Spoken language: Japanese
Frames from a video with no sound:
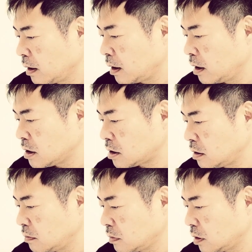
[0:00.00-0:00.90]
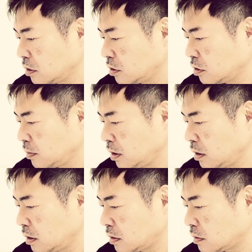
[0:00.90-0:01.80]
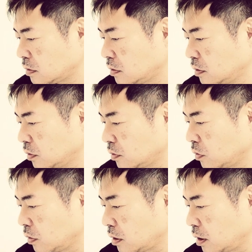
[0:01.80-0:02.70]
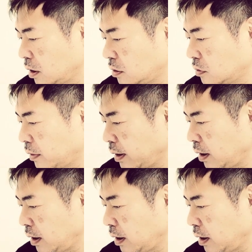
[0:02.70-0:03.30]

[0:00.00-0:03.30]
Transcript: 配信番組数の増加に加